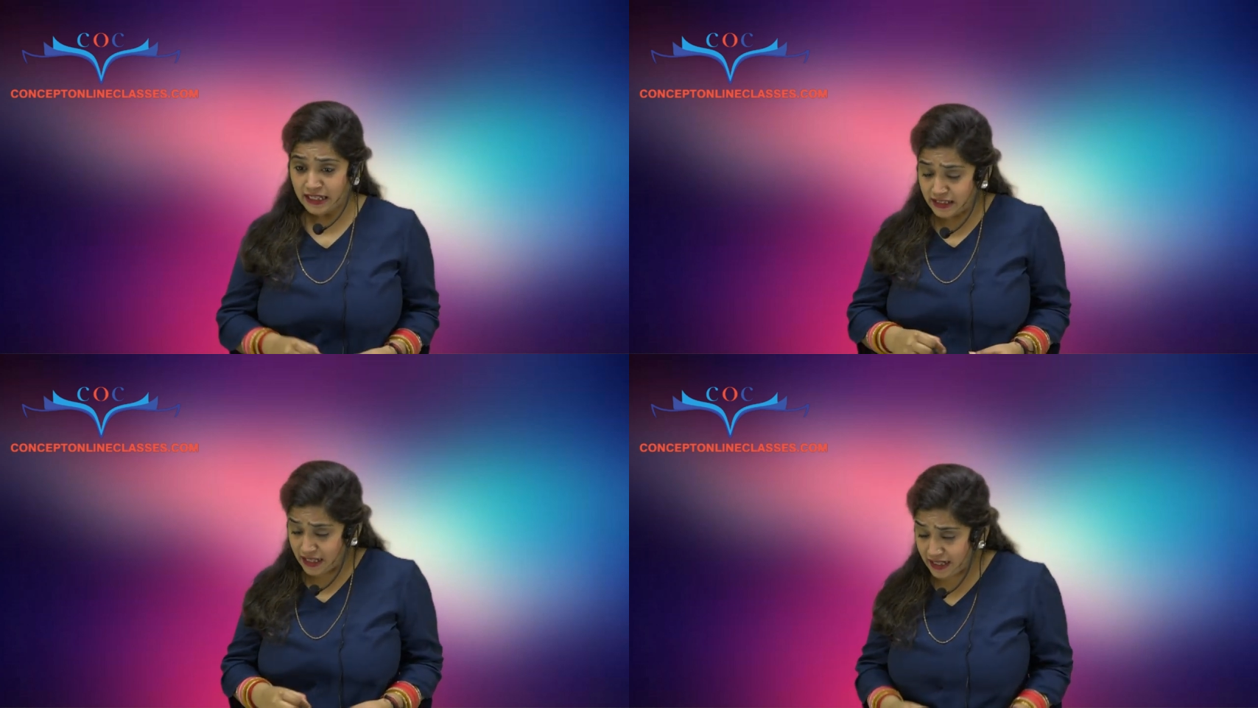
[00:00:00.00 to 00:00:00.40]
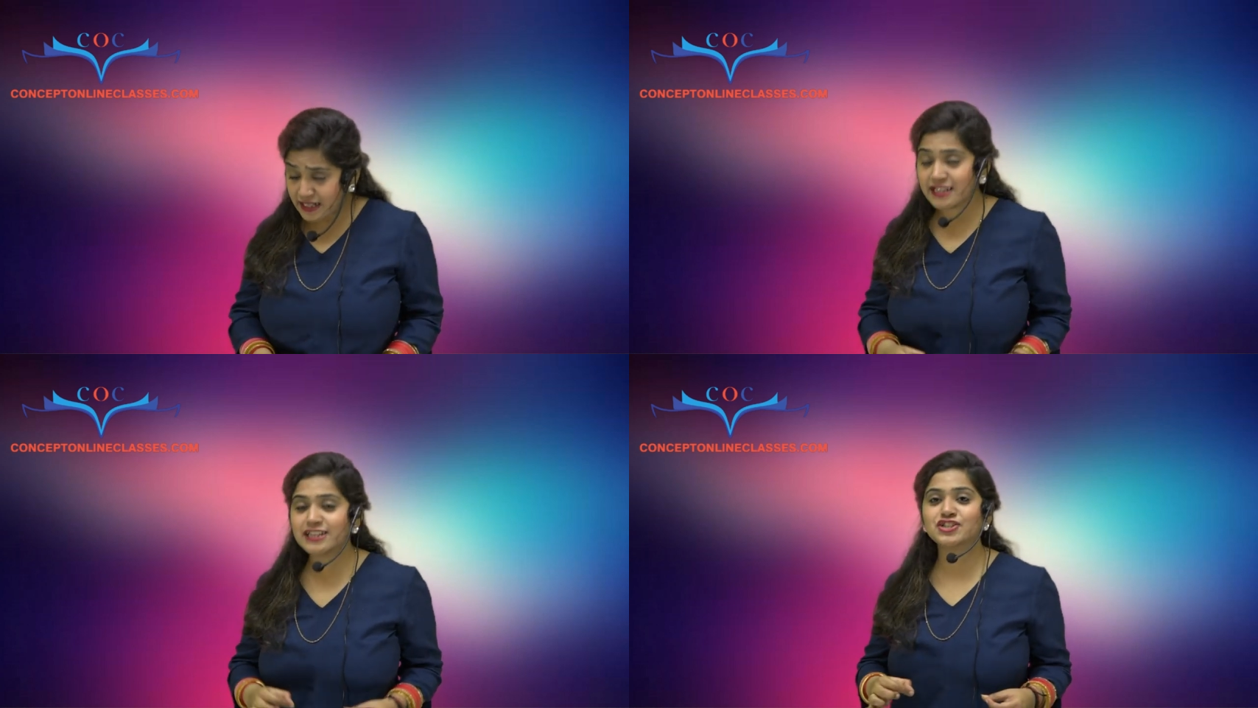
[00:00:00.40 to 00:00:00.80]

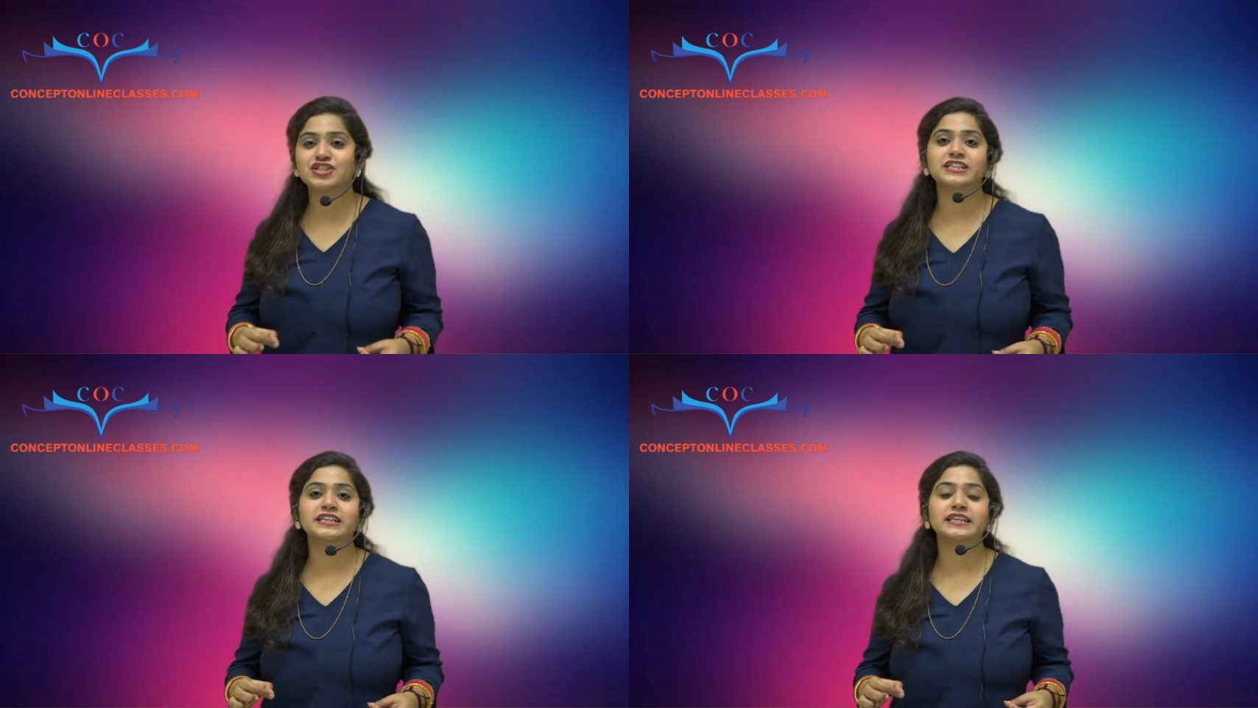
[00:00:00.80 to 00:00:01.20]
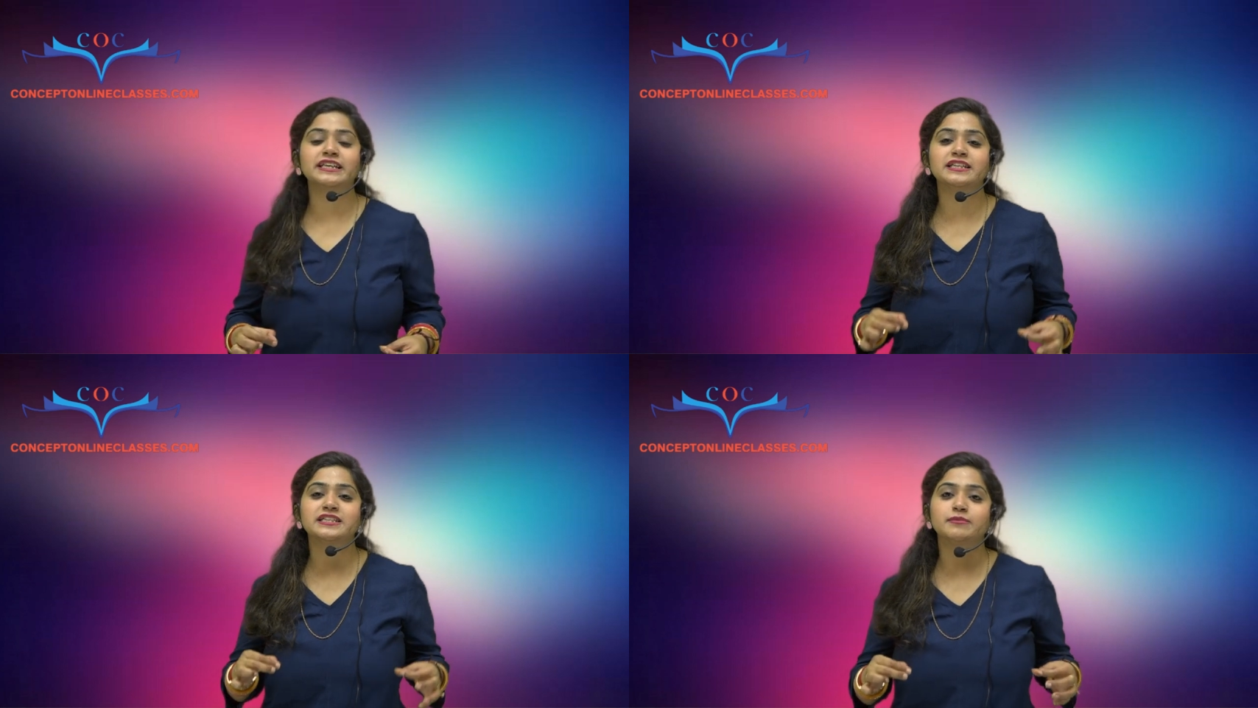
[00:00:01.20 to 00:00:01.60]
नन्ही
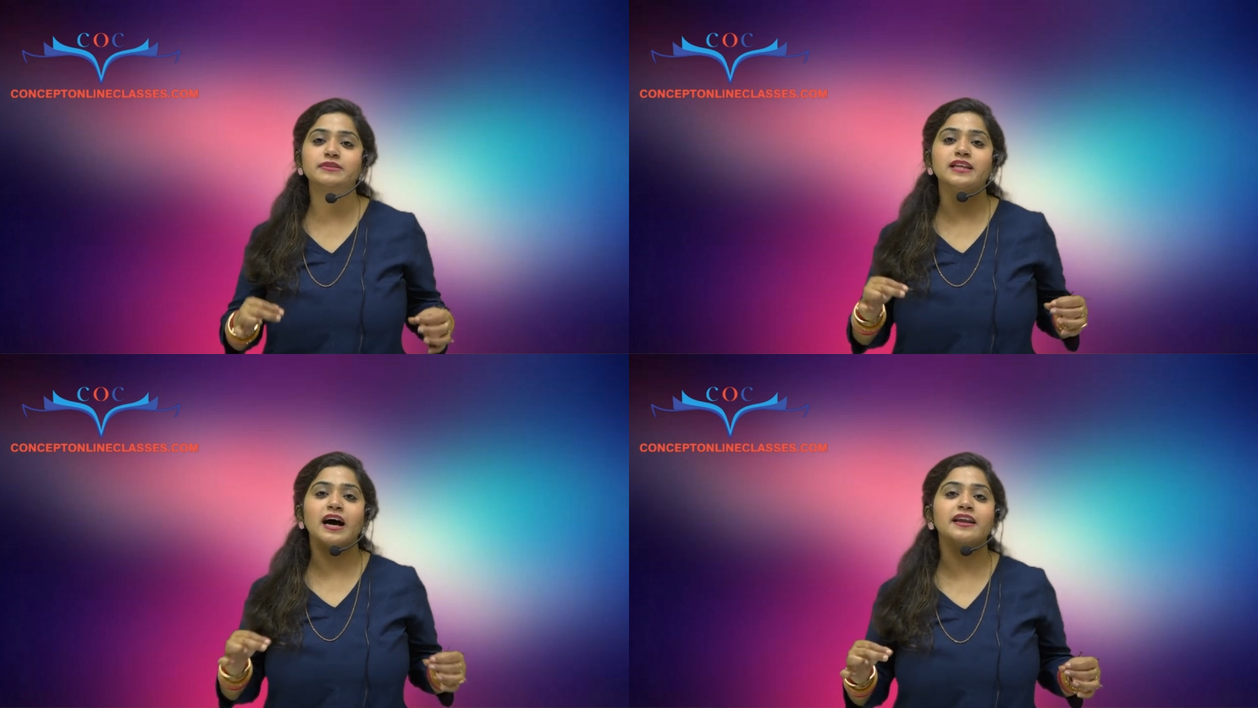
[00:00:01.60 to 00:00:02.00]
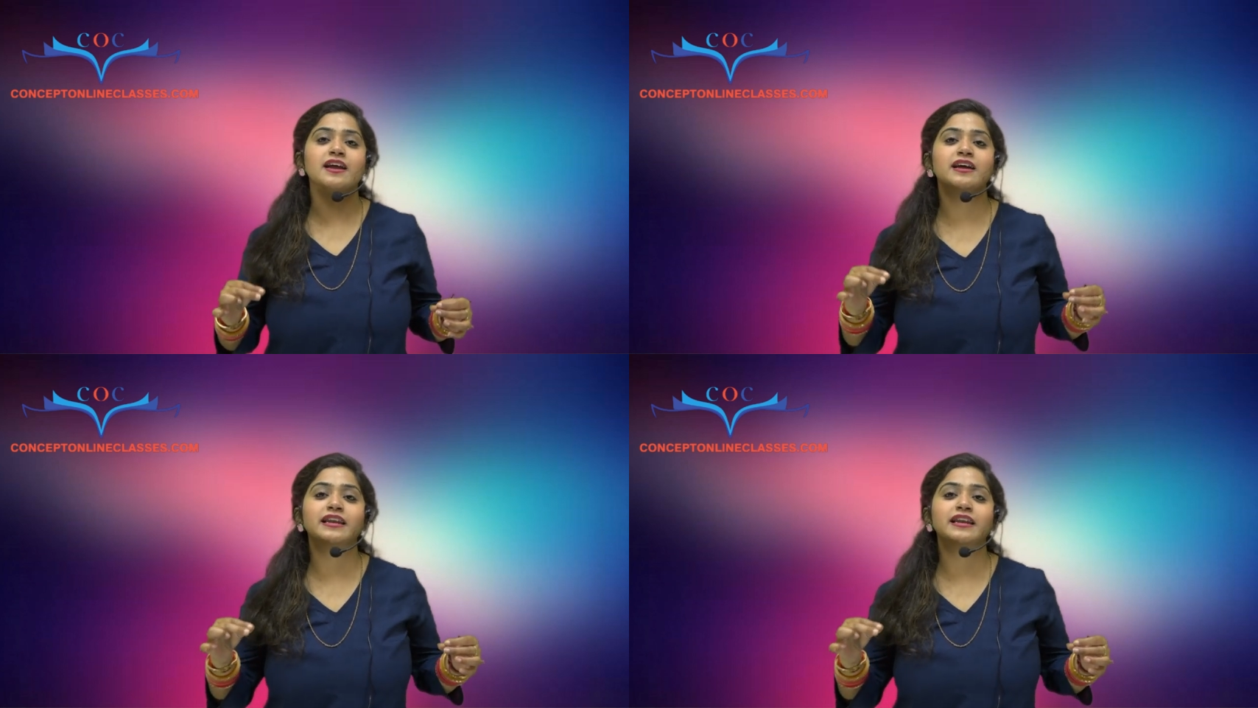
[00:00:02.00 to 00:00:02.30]
चीटी जब दाना